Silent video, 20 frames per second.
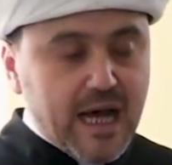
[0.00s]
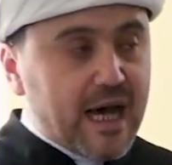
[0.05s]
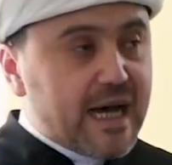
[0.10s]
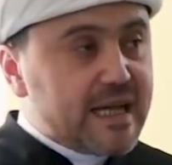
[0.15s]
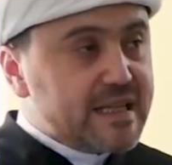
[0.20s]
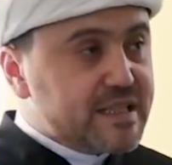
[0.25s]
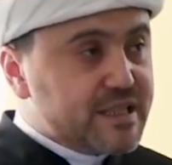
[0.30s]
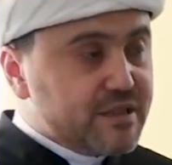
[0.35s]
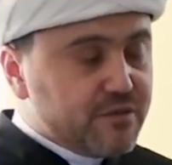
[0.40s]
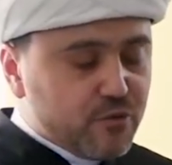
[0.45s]

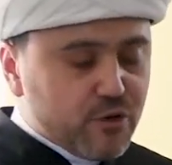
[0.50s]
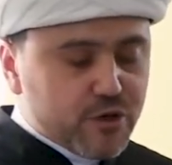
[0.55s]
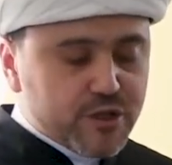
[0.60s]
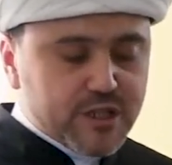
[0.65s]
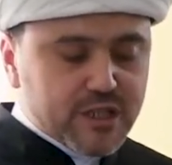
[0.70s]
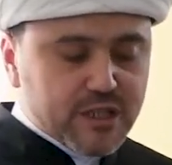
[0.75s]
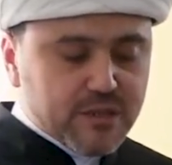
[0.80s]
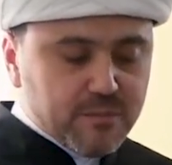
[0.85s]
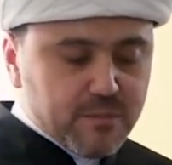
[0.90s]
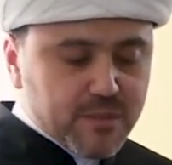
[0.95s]
а
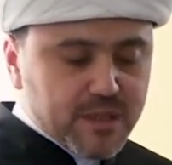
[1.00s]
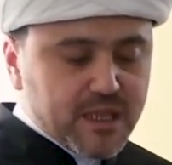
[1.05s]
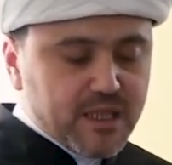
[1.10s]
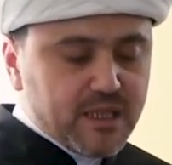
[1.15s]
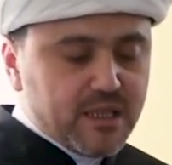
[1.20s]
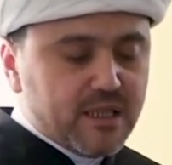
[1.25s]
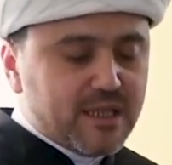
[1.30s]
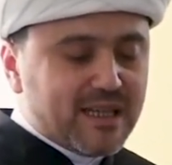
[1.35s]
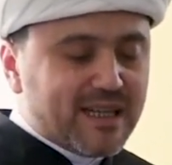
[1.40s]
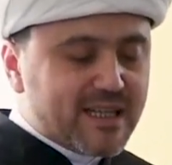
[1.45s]
сегодня
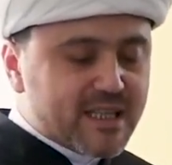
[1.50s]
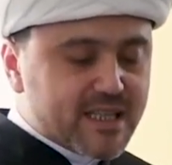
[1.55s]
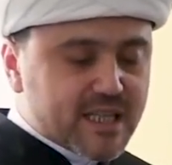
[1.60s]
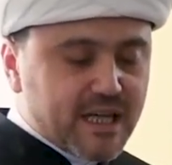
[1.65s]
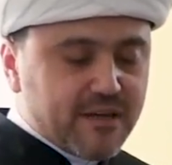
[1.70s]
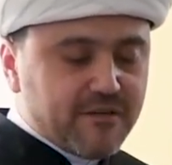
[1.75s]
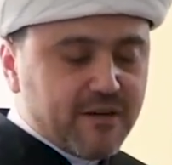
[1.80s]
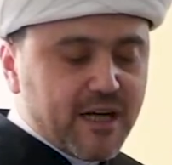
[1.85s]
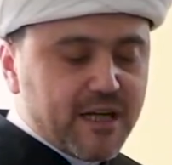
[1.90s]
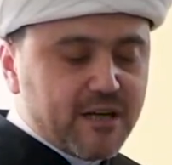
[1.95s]
мы
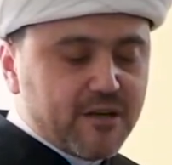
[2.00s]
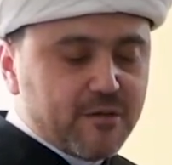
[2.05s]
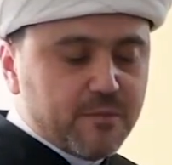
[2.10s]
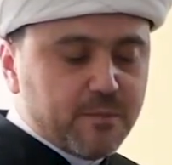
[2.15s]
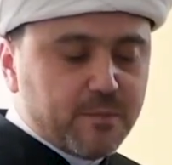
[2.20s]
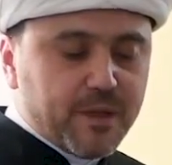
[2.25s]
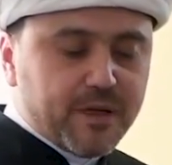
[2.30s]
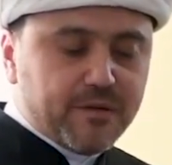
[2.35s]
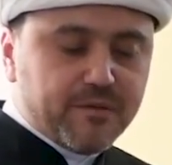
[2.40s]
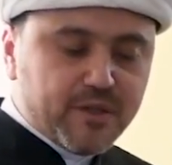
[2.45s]

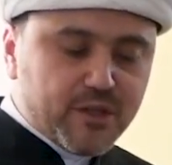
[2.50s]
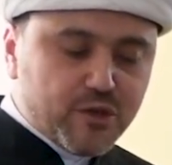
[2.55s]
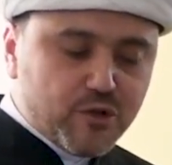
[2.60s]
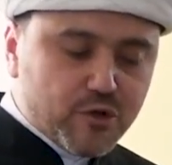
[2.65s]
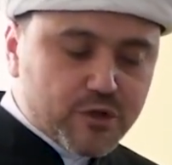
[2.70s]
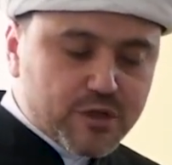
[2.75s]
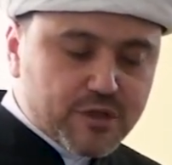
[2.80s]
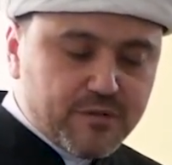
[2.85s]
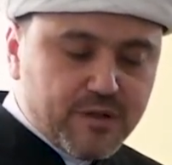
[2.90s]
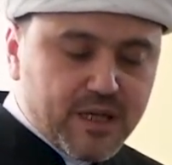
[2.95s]
разговариваем по
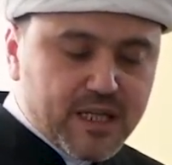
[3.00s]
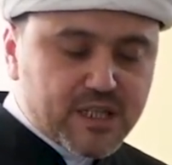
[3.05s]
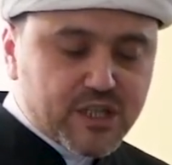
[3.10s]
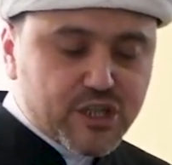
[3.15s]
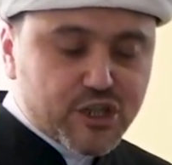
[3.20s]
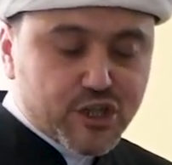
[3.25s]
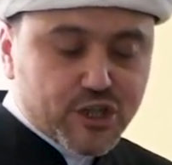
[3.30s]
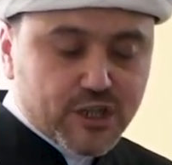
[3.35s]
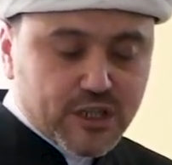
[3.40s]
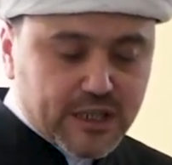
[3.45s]
видеосвязи
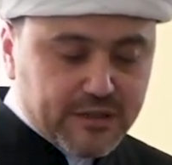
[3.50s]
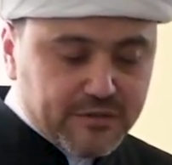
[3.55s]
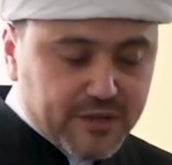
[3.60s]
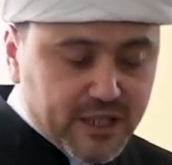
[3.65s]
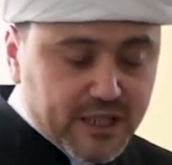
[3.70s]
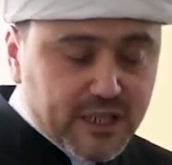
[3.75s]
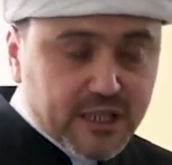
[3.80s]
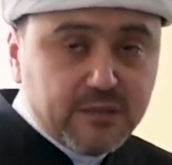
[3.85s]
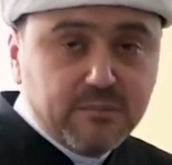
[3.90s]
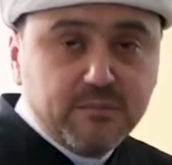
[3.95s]
с
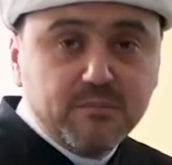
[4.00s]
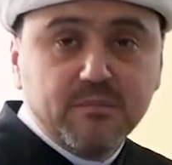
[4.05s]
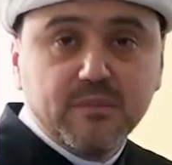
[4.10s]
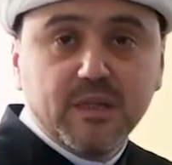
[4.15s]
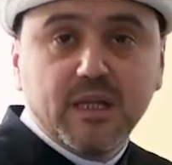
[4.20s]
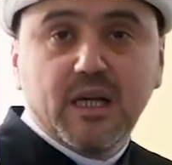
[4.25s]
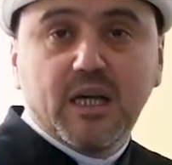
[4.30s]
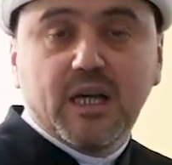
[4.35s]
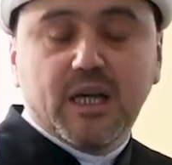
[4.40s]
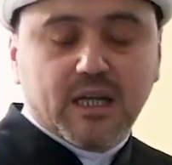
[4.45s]
человеком,
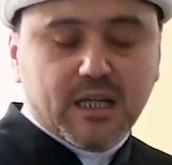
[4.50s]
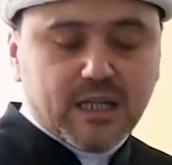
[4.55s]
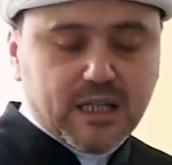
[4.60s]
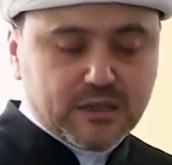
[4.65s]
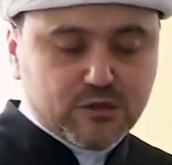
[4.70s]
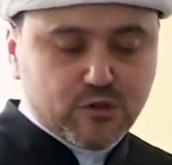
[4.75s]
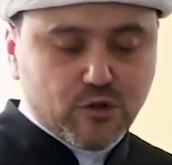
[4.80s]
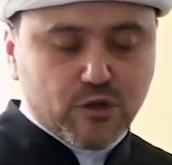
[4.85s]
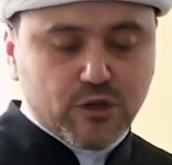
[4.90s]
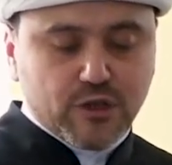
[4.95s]

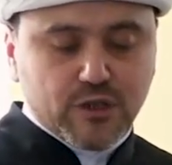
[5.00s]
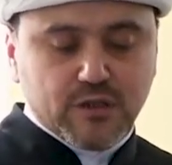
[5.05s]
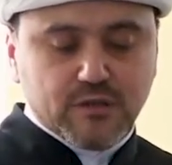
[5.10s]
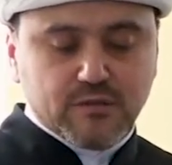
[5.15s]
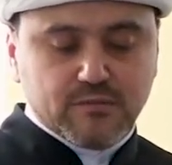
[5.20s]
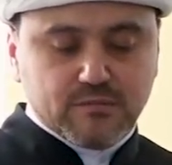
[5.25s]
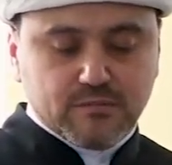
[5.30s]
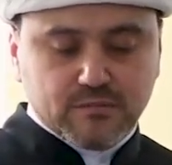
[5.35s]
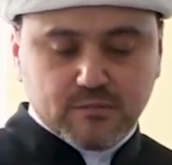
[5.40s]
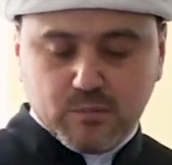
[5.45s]
который
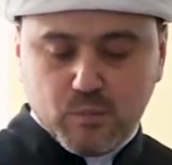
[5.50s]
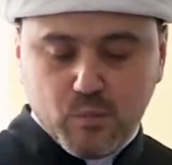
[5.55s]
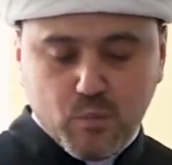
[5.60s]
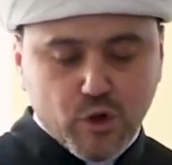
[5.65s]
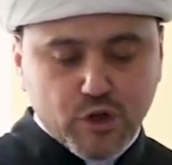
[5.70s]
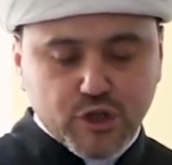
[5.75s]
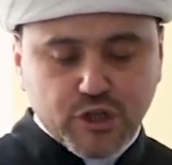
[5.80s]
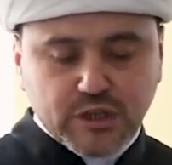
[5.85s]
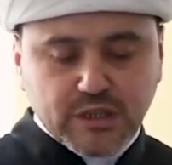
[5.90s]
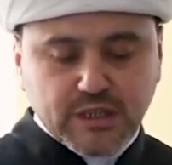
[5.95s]

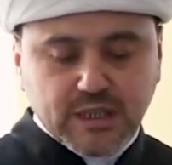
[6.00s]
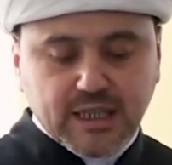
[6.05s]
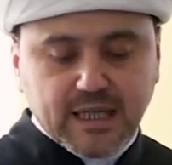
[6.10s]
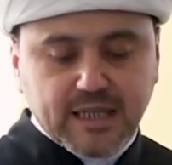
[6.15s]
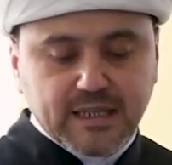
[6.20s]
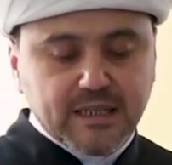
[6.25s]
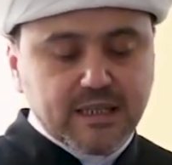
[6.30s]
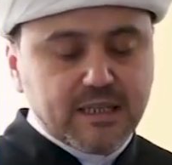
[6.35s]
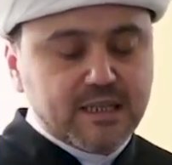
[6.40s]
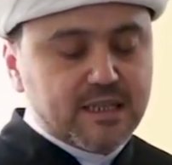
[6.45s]
может
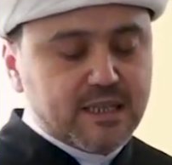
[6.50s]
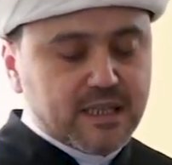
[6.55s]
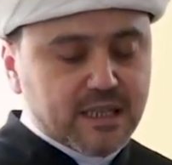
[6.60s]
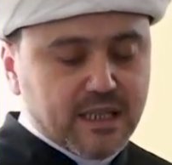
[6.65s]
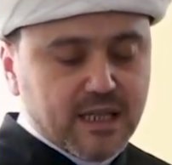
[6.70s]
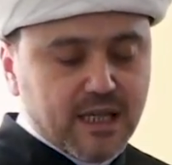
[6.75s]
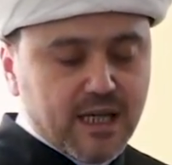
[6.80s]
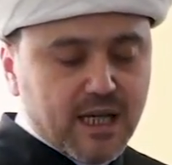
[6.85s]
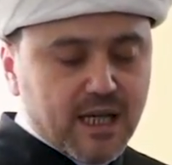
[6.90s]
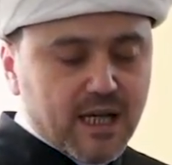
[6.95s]

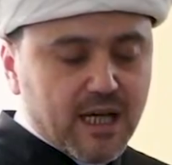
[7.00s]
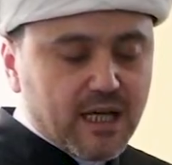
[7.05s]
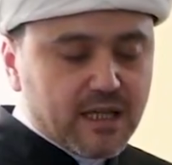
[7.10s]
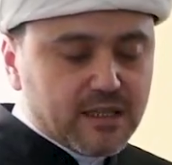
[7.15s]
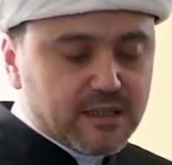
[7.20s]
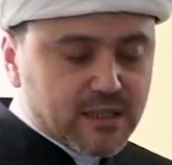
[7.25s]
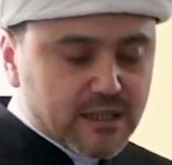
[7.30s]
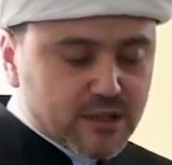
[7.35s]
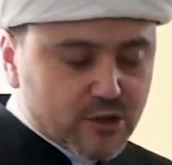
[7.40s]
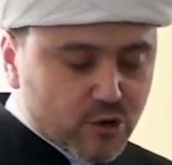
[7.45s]
находиться
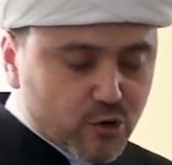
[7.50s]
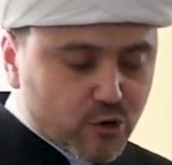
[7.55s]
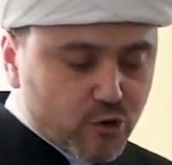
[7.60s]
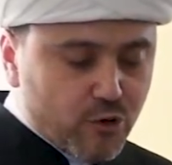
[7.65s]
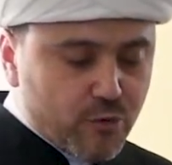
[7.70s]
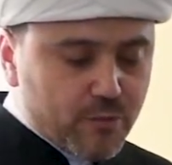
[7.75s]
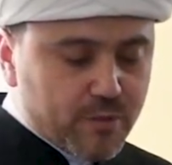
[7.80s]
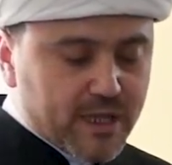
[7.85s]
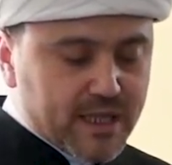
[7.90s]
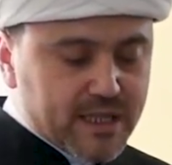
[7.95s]
на
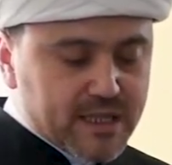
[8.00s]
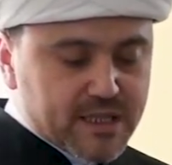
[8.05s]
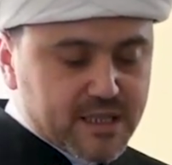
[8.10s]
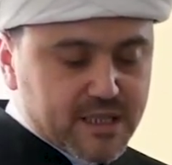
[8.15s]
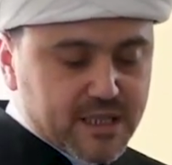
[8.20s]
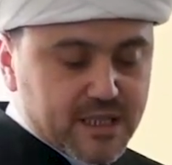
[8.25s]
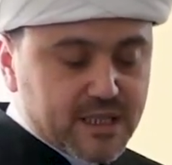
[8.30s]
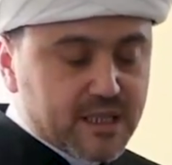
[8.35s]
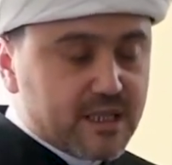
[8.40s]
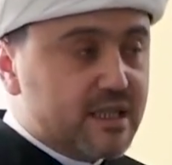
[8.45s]
другом
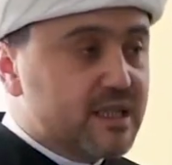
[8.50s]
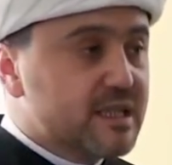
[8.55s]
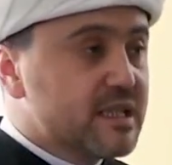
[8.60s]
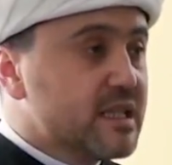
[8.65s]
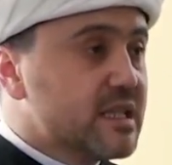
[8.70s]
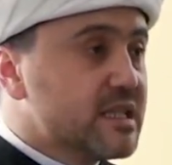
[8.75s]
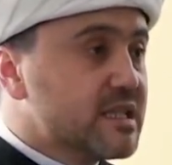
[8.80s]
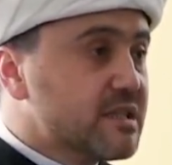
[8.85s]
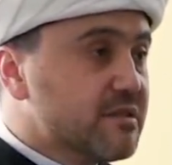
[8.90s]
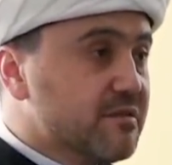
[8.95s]
конце
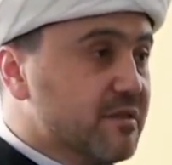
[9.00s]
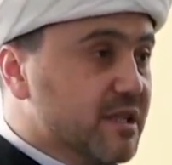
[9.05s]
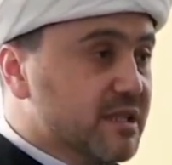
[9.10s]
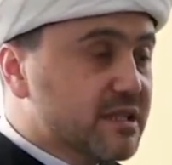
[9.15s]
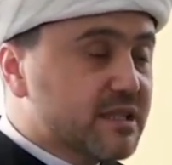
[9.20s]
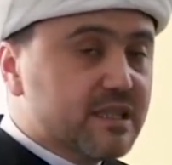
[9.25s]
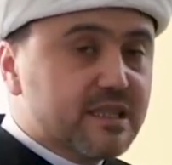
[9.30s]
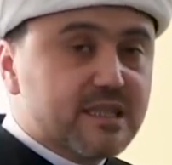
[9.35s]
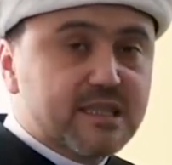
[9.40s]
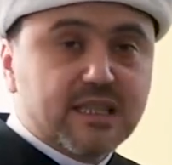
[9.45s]

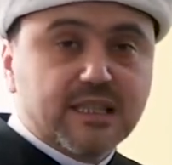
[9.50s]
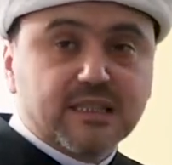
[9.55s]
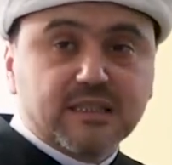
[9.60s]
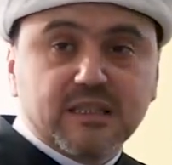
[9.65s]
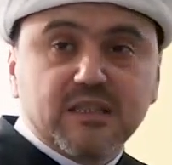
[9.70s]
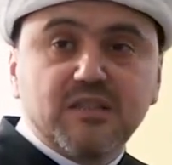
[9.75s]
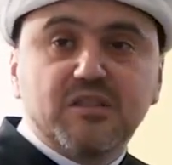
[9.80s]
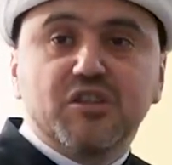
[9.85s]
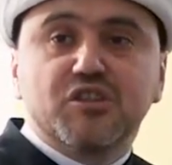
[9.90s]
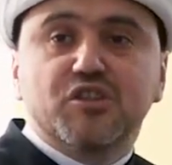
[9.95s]
света за
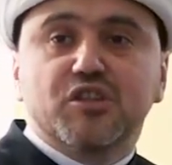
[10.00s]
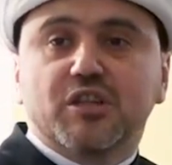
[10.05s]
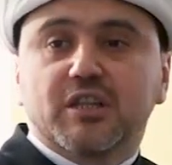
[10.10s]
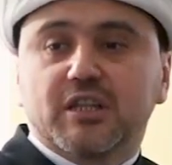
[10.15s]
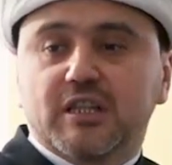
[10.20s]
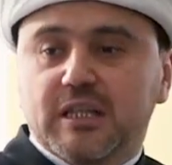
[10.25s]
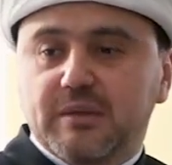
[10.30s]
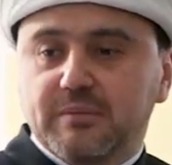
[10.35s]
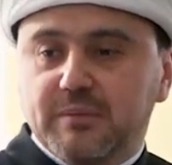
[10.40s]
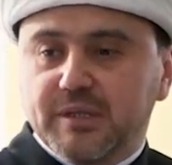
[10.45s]
тысячи
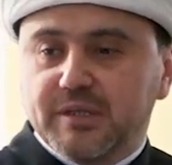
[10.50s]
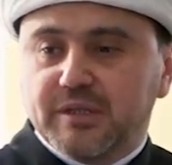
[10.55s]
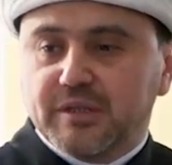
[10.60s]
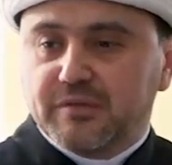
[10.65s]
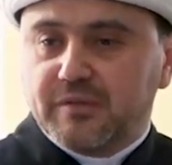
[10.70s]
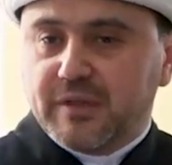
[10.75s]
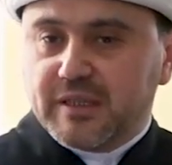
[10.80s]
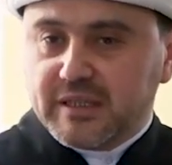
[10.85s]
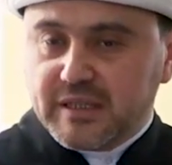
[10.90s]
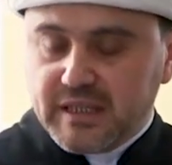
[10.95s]

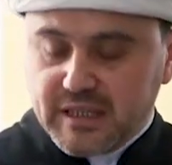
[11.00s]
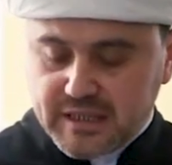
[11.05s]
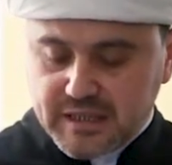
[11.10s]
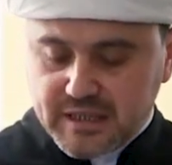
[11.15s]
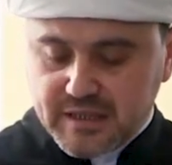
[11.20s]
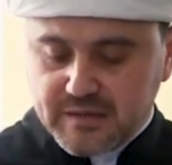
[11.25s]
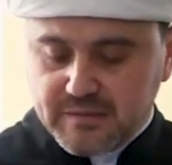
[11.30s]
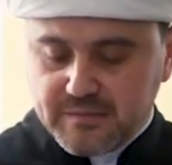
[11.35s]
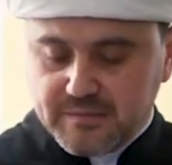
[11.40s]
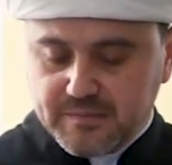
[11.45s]
километров от
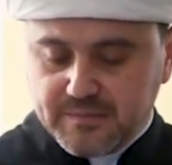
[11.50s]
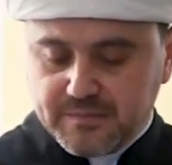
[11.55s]
нас.